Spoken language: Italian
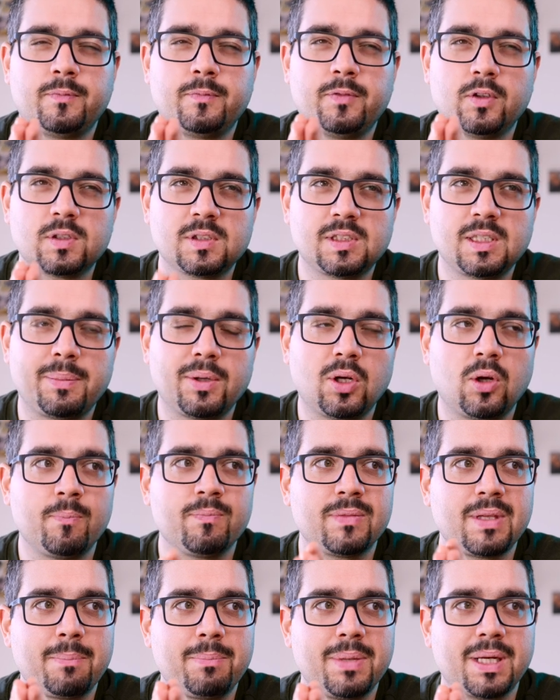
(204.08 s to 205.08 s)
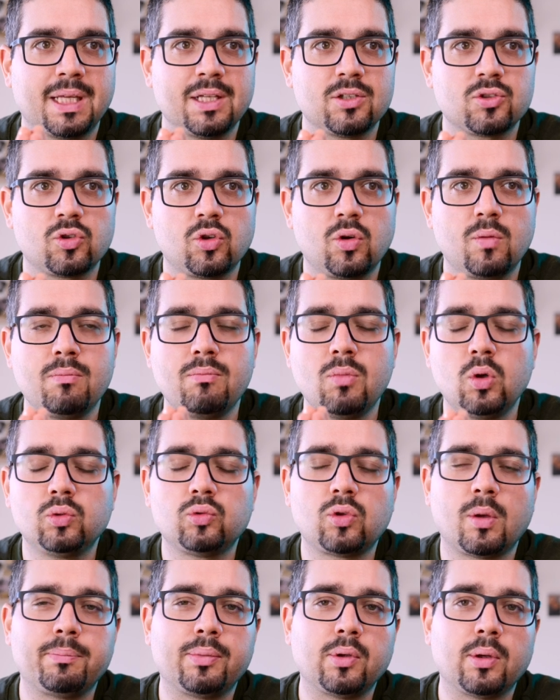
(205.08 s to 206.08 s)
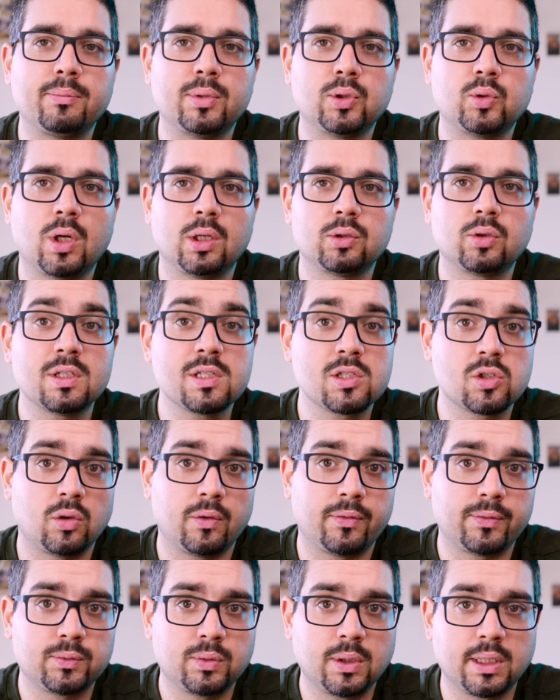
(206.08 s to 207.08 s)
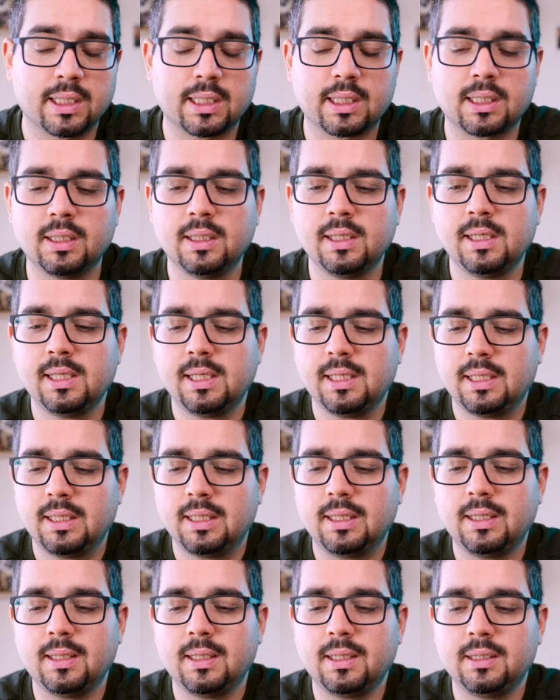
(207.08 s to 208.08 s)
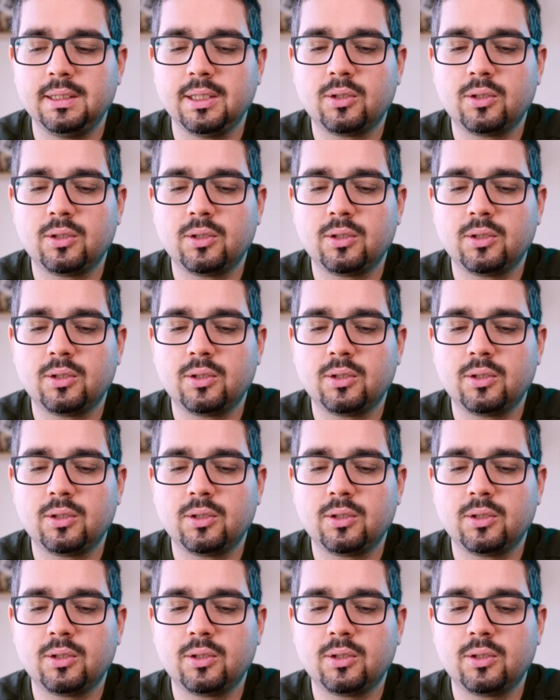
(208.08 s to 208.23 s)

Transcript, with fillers: forse però perché sono molto più abituato al software eh,